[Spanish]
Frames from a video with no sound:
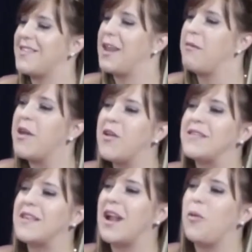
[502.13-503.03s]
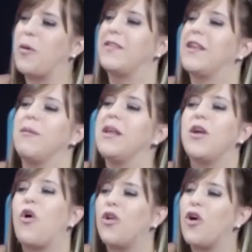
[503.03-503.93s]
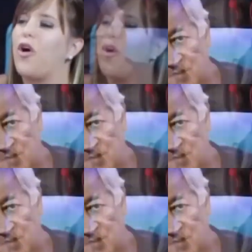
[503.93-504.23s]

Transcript: ¿Se animaron a hacer algo por streaming o no?